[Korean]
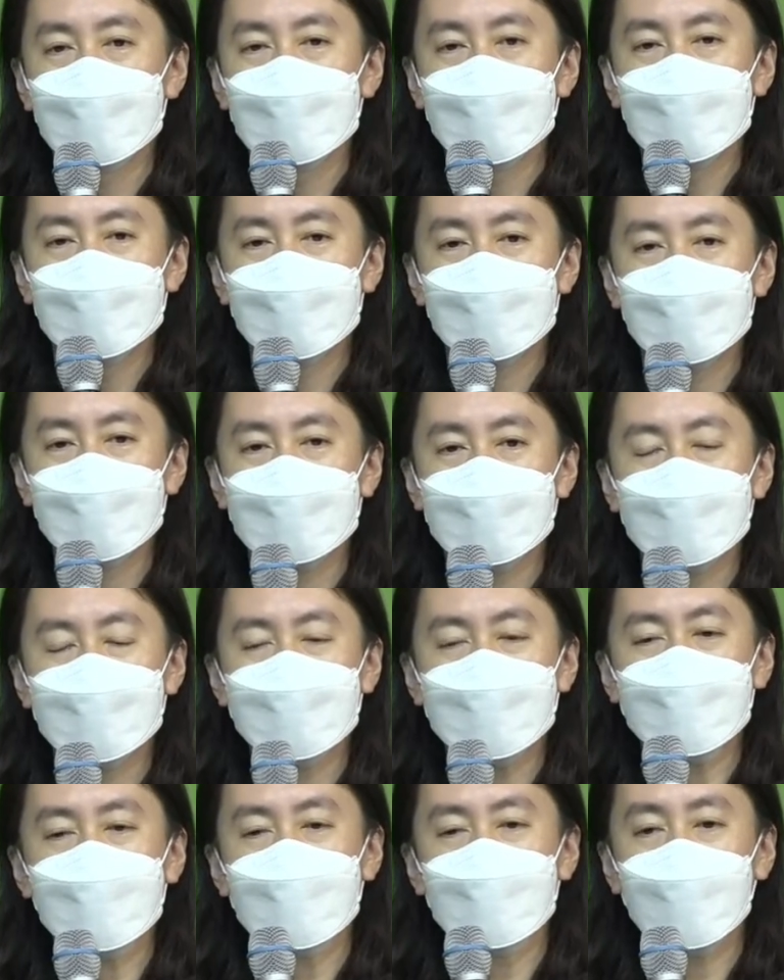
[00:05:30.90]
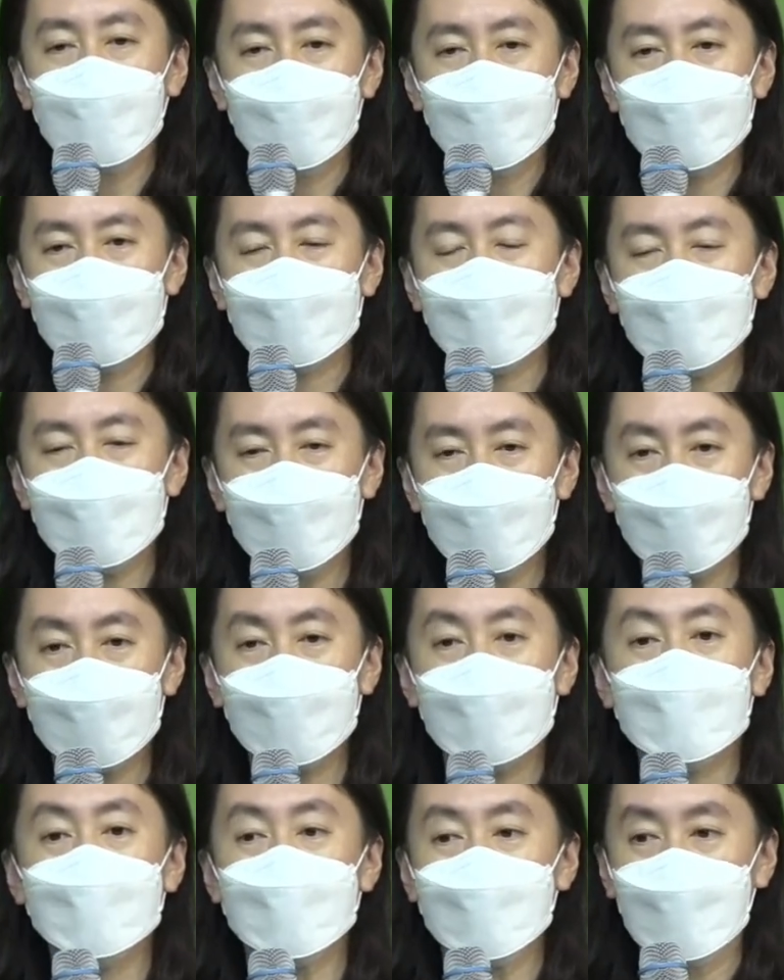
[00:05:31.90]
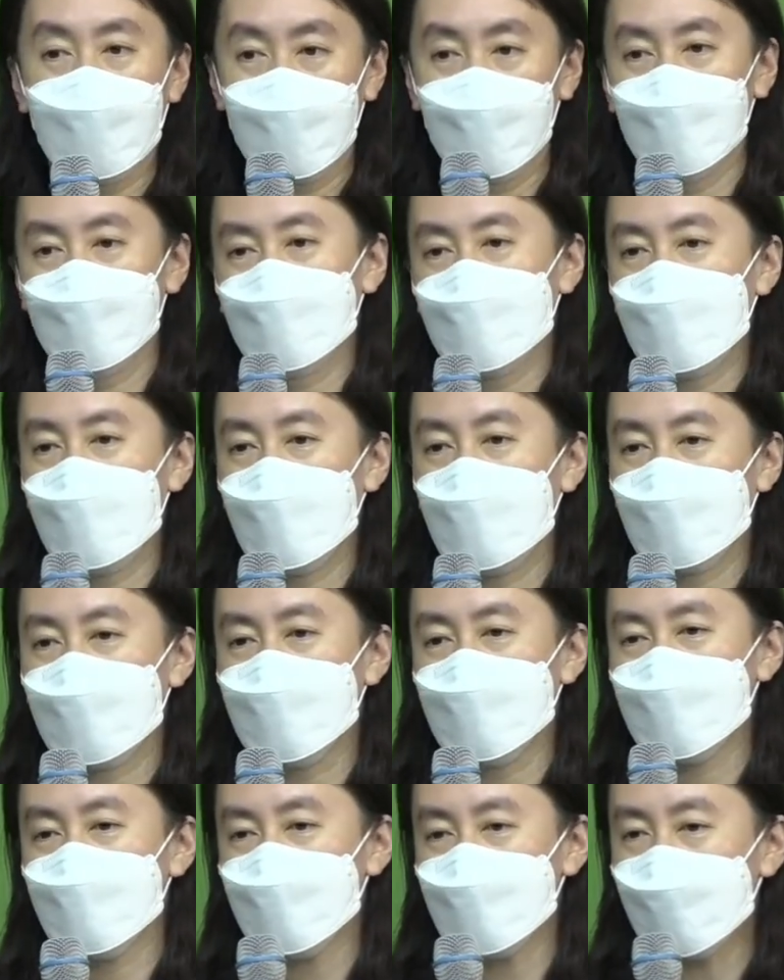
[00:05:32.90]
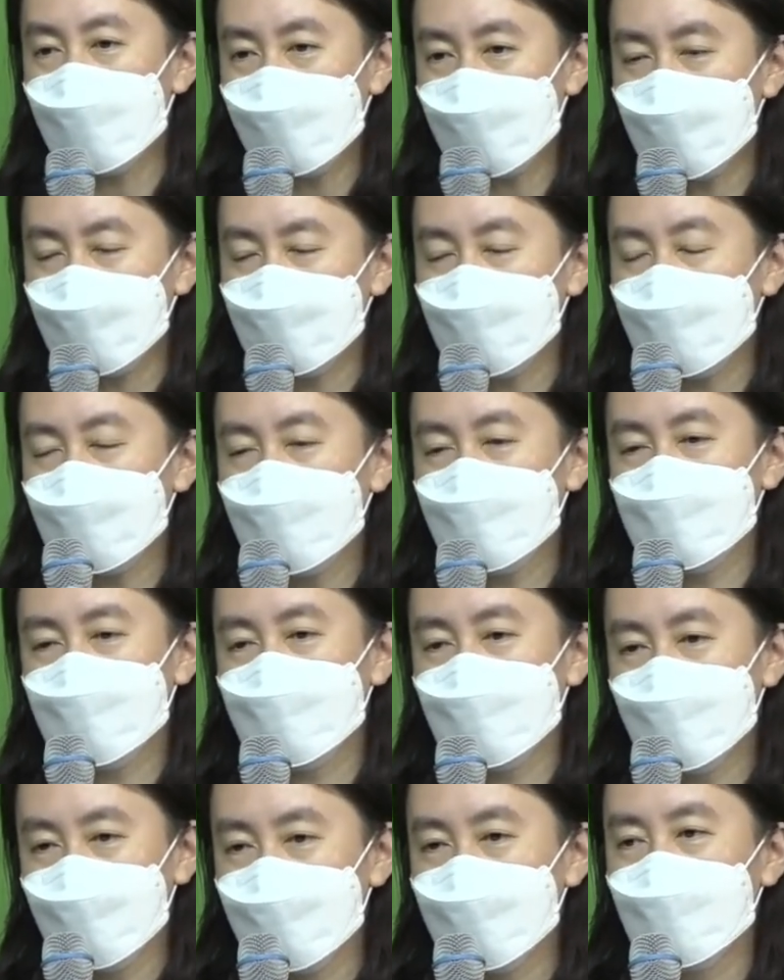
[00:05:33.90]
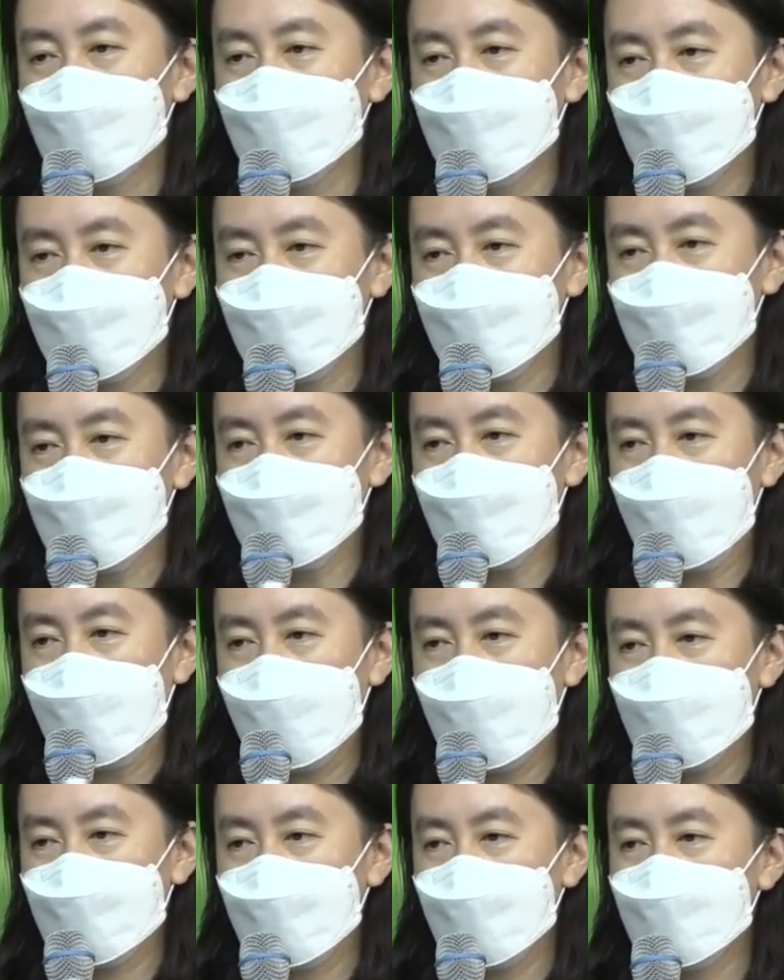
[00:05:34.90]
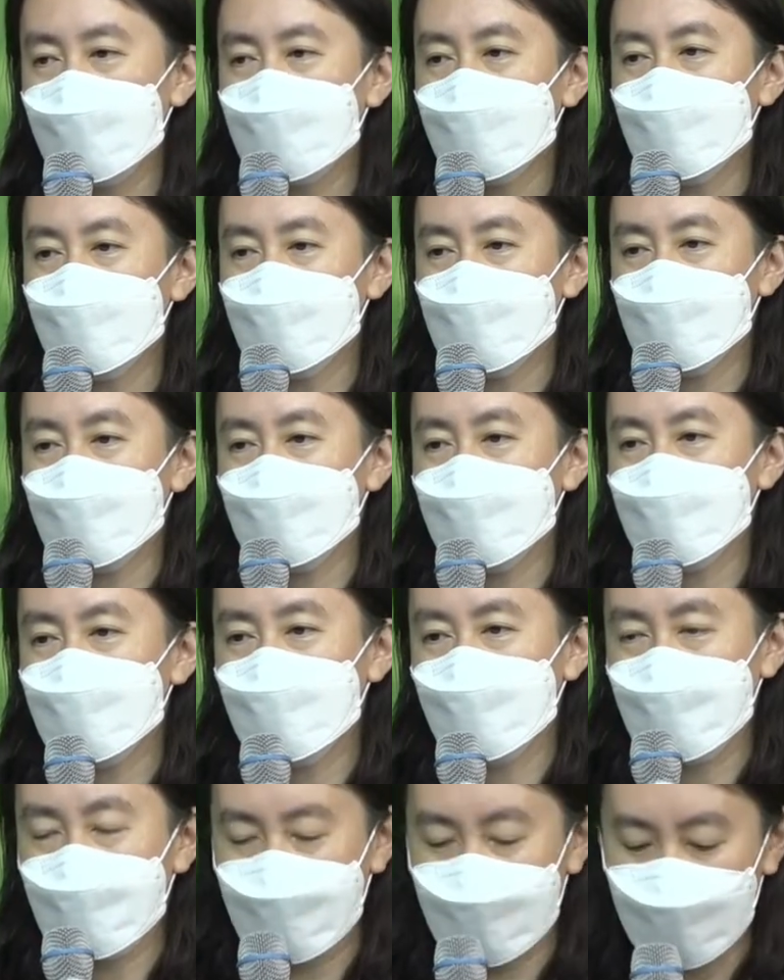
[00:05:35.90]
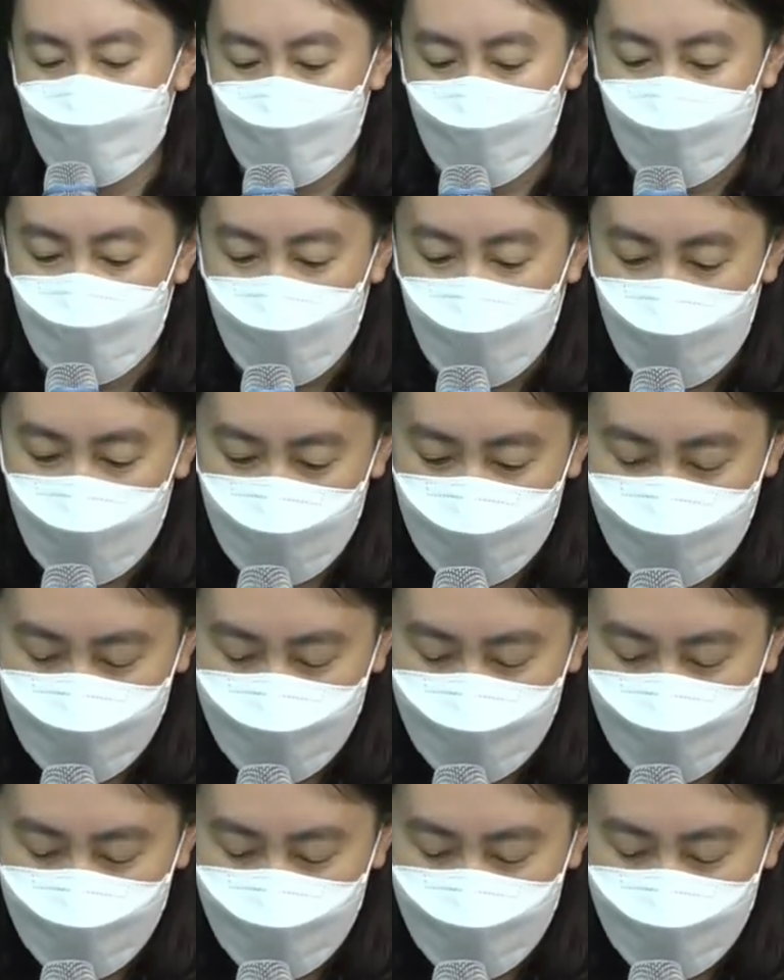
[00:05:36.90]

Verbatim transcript: 또 그분의 몸인 교회로 나올 때 그 수고하고 무거운, 무거운 짐을 다 내려놓을 수 있는 줄 믿습니다.